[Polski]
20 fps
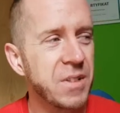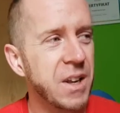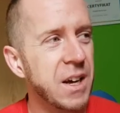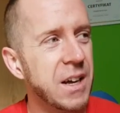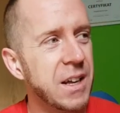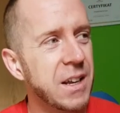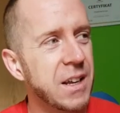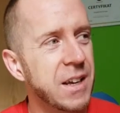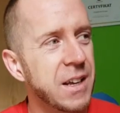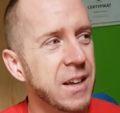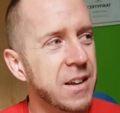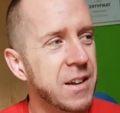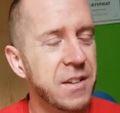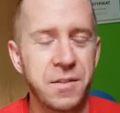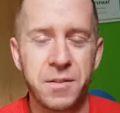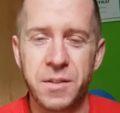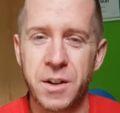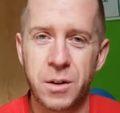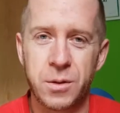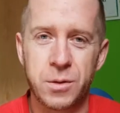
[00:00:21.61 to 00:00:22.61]
ale
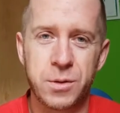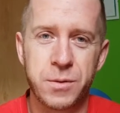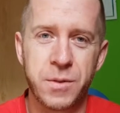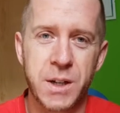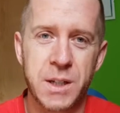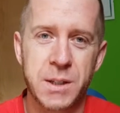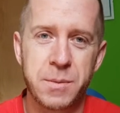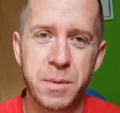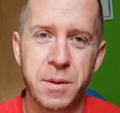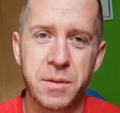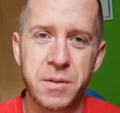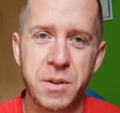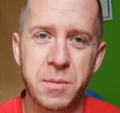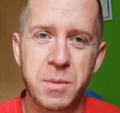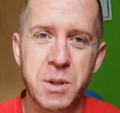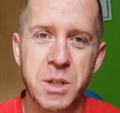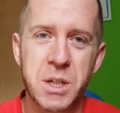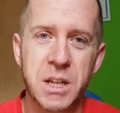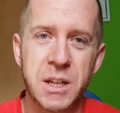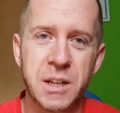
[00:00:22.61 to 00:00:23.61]
wielu z Was pewnie
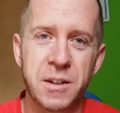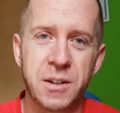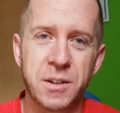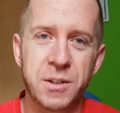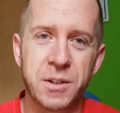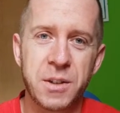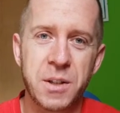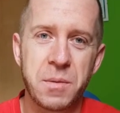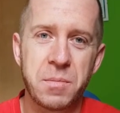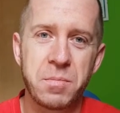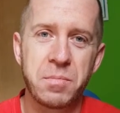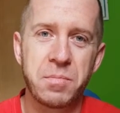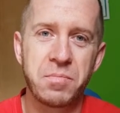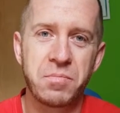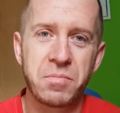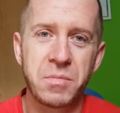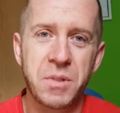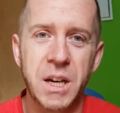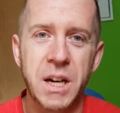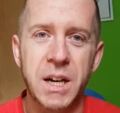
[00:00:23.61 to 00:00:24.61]
myśli o tym,
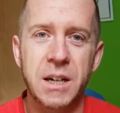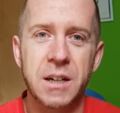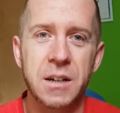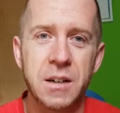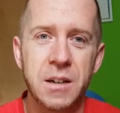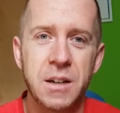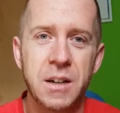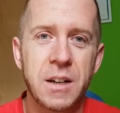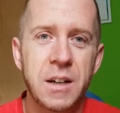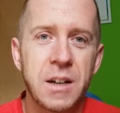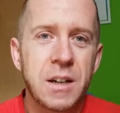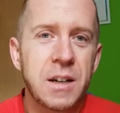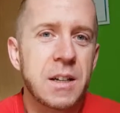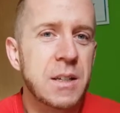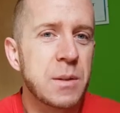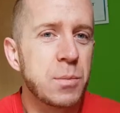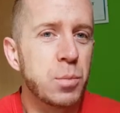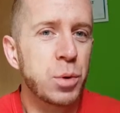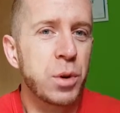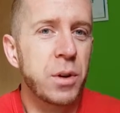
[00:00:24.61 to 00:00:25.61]
jak
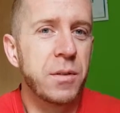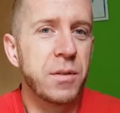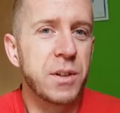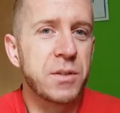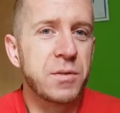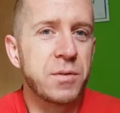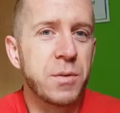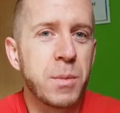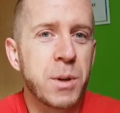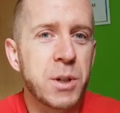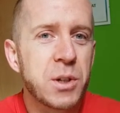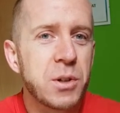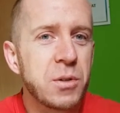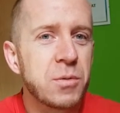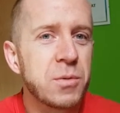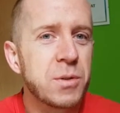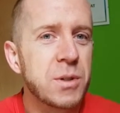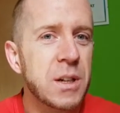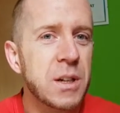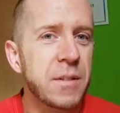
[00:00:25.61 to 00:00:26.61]
zbudować
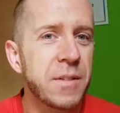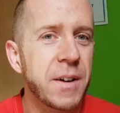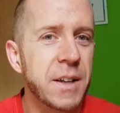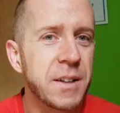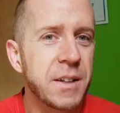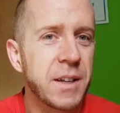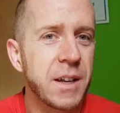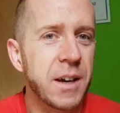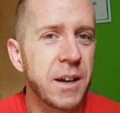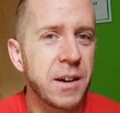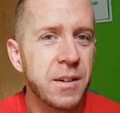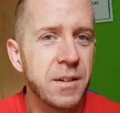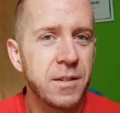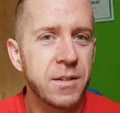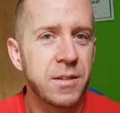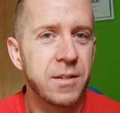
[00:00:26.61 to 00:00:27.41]
wymarzoną sylwetkę